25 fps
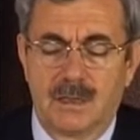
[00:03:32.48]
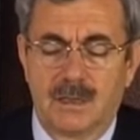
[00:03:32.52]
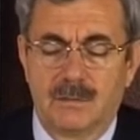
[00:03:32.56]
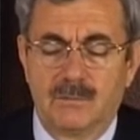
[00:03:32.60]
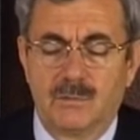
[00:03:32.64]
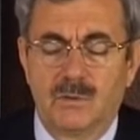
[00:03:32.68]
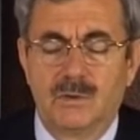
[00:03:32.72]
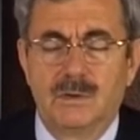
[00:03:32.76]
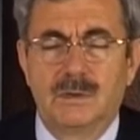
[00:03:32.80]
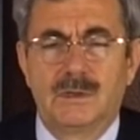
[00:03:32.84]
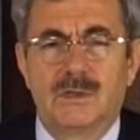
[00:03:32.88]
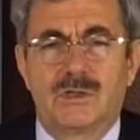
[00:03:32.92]

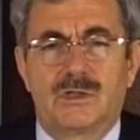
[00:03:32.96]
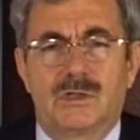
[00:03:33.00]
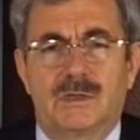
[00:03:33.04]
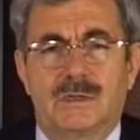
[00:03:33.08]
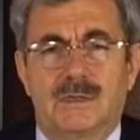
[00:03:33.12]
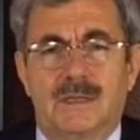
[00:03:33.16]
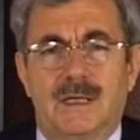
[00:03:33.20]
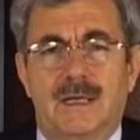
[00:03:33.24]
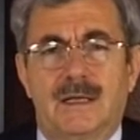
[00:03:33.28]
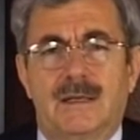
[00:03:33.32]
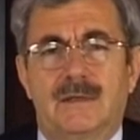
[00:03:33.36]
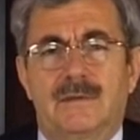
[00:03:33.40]
bunun
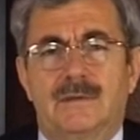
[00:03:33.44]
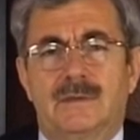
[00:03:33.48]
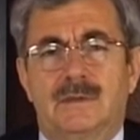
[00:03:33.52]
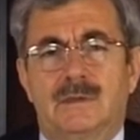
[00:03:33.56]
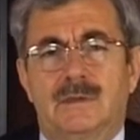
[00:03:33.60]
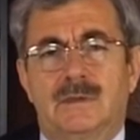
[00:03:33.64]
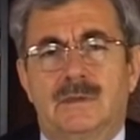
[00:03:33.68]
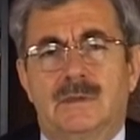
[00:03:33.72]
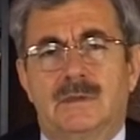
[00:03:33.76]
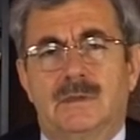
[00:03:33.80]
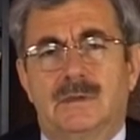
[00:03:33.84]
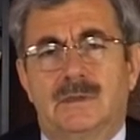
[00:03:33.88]
dışında
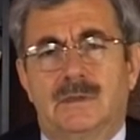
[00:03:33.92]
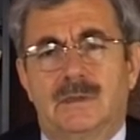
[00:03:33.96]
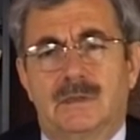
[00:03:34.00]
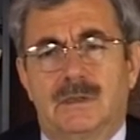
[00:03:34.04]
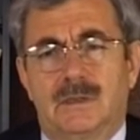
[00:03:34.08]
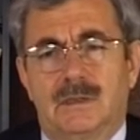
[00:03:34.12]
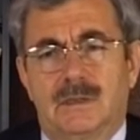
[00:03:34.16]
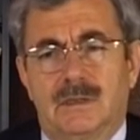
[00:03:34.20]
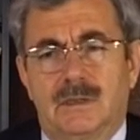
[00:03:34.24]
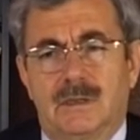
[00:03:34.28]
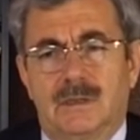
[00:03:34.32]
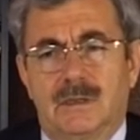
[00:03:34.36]
e,
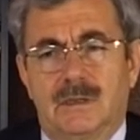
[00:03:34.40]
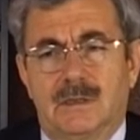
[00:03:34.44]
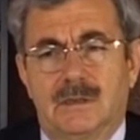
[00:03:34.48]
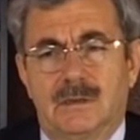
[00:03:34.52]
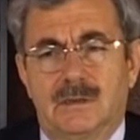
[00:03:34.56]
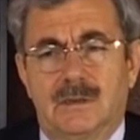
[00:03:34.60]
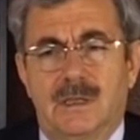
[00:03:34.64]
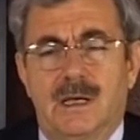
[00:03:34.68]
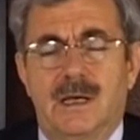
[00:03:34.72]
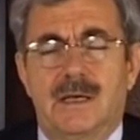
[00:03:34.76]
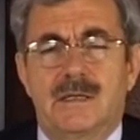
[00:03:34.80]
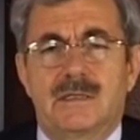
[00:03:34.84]

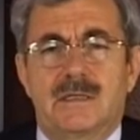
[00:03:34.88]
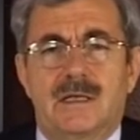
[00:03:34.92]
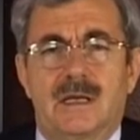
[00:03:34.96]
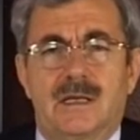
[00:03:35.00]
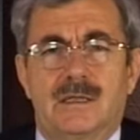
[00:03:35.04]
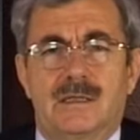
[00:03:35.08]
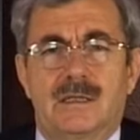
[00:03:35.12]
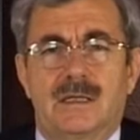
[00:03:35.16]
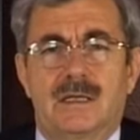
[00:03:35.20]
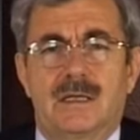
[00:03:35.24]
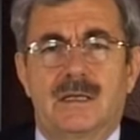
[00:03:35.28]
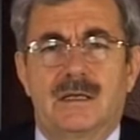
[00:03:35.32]
daha
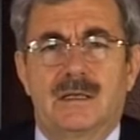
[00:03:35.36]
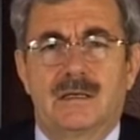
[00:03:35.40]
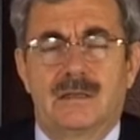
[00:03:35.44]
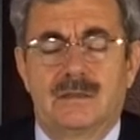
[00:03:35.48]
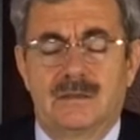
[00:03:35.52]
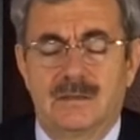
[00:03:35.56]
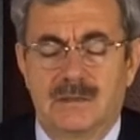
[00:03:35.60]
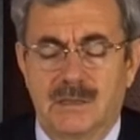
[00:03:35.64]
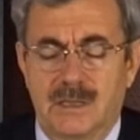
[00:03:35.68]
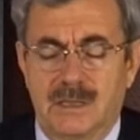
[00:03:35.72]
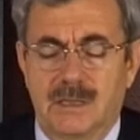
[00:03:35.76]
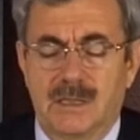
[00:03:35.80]
ziyade
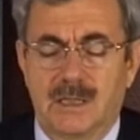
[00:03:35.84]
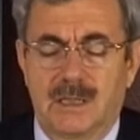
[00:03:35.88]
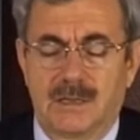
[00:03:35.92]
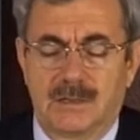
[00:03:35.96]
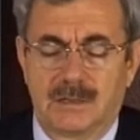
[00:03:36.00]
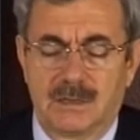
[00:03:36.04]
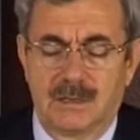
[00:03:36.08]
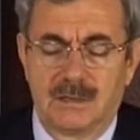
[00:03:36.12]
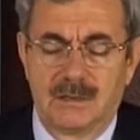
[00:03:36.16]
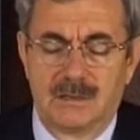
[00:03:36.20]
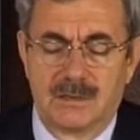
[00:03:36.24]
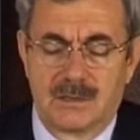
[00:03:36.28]

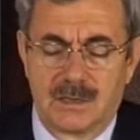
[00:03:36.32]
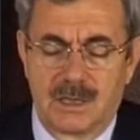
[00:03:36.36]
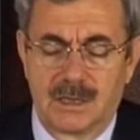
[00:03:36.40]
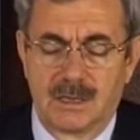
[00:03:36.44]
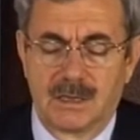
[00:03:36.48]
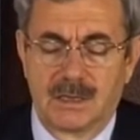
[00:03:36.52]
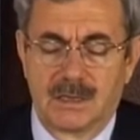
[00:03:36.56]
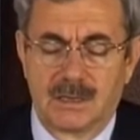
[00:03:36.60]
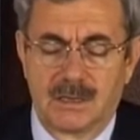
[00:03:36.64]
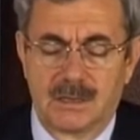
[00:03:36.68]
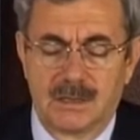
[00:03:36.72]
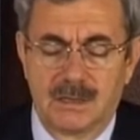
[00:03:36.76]
zekatın,
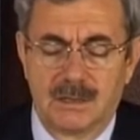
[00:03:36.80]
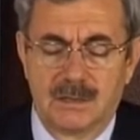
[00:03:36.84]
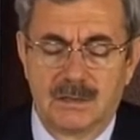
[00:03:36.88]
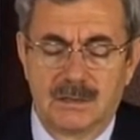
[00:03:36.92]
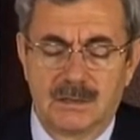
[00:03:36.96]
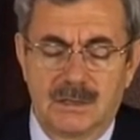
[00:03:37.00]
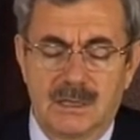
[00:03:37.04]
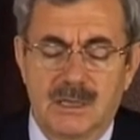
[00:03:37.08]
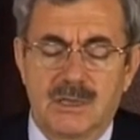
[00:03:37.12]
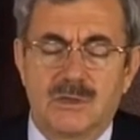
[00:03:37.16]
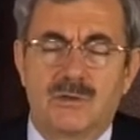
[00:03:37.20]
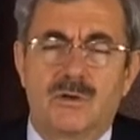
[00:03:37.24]
sadakanın
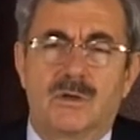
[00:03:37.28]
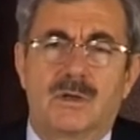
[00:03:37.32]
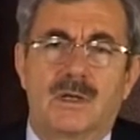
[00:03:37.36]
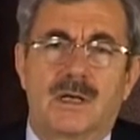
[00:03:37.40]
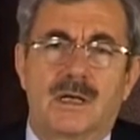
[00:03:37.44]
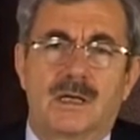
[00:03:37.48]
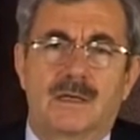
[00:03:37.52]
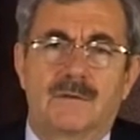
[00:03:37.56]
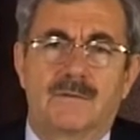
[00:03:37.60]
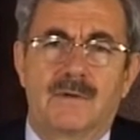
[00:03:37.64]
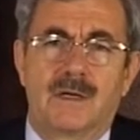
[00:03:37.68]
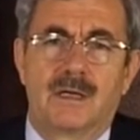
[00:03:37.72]
gizli
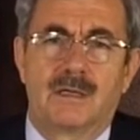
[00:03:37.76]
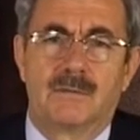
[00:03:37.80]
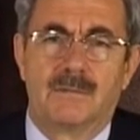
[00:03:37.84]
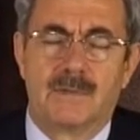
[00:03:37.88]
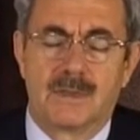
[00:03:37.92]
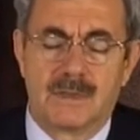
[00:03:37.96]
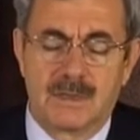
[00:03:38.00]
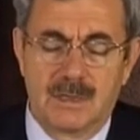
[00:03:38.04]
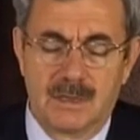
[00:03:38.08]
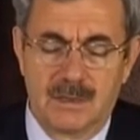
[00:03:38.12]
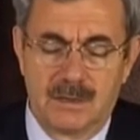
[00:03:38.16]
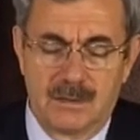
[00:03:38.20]
olarak
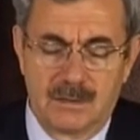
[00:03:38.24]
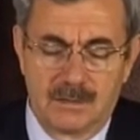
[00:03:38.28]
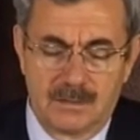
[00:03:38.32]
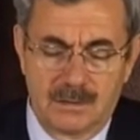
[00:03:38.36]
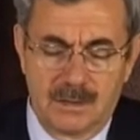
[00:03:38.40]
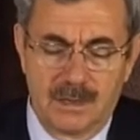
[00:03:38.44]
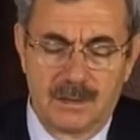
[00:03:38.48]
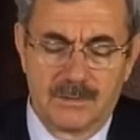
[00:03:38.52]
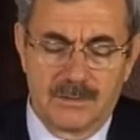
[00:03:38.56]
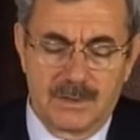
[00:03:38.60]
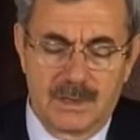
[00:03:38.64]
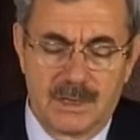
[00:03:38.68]
verilmesi
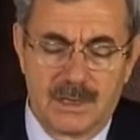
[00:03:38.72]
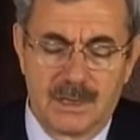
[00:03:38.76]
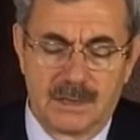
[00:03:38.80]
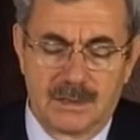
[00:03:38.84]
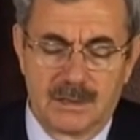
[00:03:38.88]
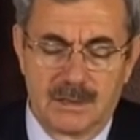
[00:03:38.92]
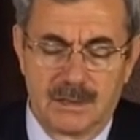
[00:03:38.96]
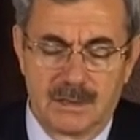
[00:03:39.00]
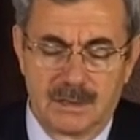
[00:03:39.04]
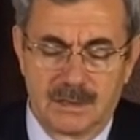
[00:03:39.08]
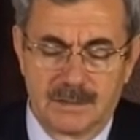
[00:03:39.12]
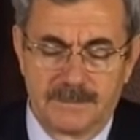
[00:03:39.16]
tavsiye
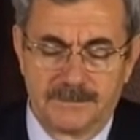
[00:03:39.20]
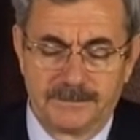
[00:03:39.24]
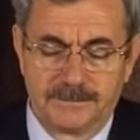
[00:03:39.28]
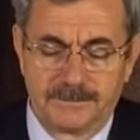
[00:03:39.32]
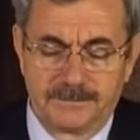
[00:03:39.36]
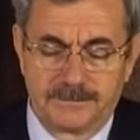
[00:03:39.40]
edilir.